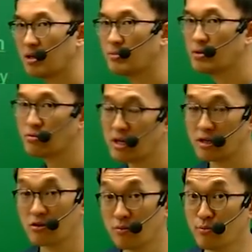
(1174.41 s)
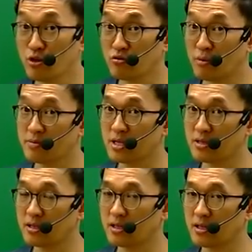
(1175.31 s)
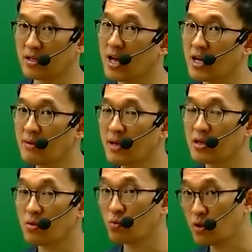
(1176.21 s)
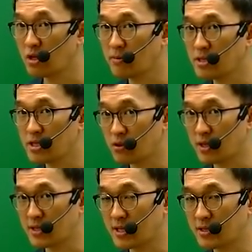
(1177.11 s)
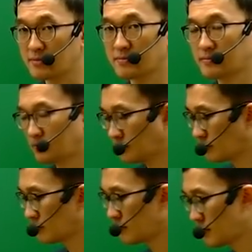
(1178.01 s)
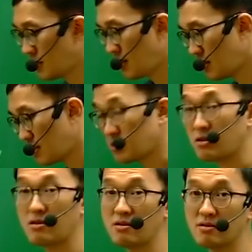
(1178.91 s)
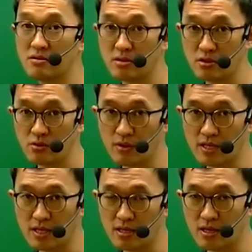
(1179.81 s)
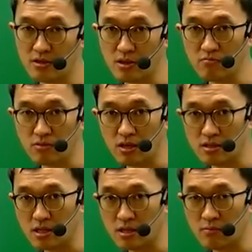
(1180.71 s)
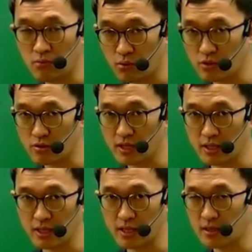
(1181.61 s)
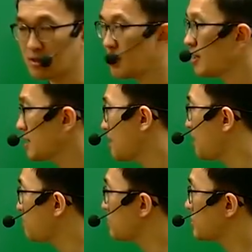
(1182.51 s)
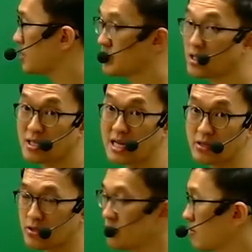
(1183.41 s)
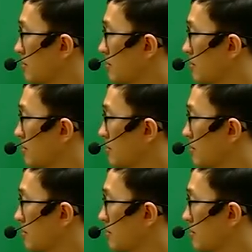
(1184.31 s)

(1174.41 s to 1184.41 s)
미국의 금융업체들이 가감한 위험을 시도한다. 그래서 쓰러져도 괜찮다. 정부가 어쨌든 보호해줄 테니까. 대마불사의 이야기가 아니죠.